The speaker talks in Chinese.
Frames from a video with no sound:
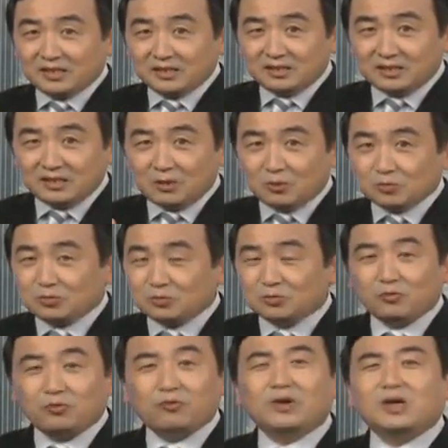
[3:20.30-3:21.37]
雕塑，
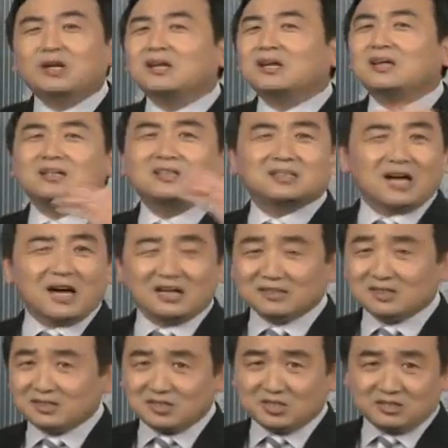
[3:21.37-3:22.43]
非常
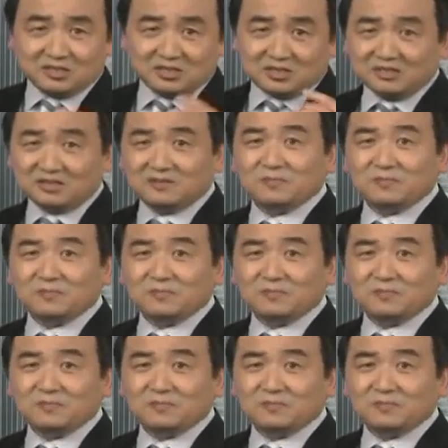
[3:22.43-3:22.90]
的真实。